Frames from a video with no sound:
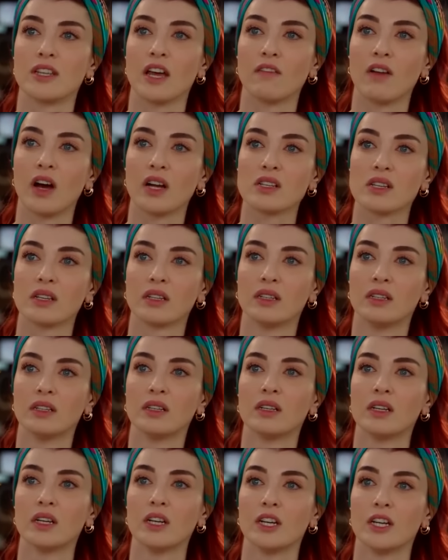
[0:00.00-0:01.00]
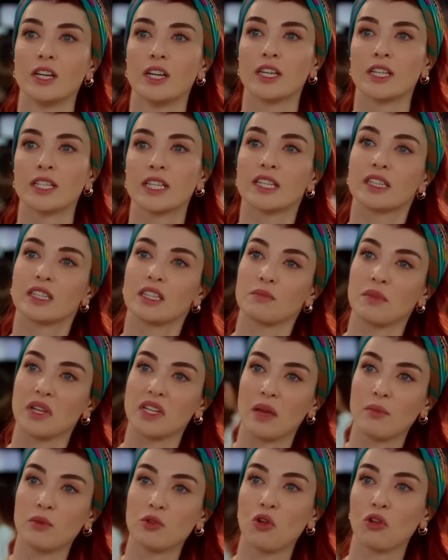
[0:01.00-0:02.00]
Ne var?
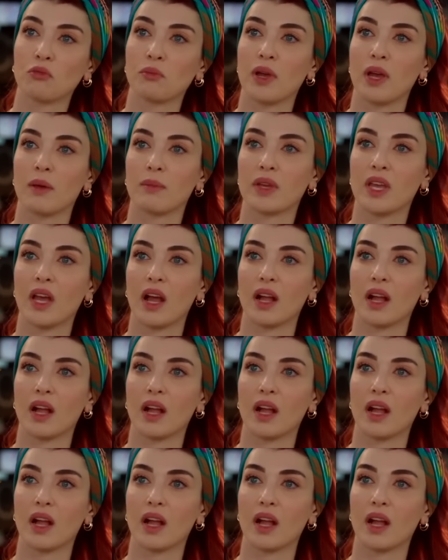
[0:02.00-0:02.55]
Gittiğimden emin olmaya mı